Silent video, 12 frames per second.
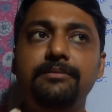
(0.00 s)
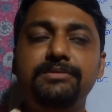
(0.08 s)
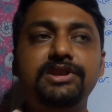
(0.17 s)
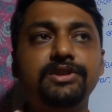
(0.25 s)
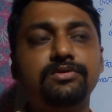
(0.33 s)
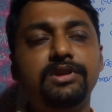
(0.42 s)

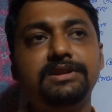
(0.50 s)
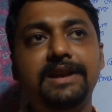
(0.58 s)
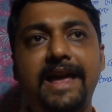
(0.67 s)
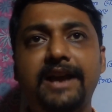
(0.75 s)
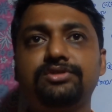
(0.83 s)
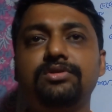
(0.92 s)
বিশেষ করে তার
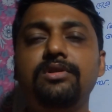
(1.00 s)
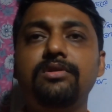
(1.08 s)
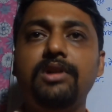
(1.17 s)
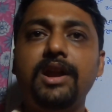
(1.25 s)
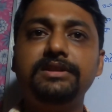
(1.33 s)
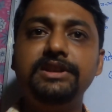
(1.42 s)
এক
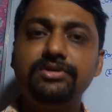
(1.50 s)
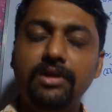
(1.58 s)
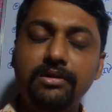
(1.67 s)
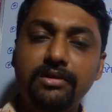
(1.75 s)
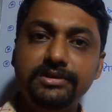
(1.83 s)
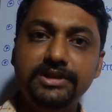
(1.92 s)
সংকর আর
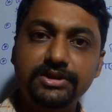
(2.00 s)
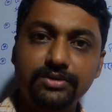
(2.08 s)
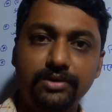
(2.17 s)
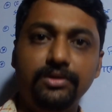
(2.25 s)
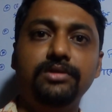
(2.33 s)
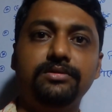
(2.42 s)
দ্বিসংকর যে
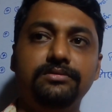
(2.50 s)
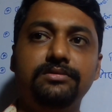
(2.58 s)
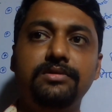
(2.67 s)
জনন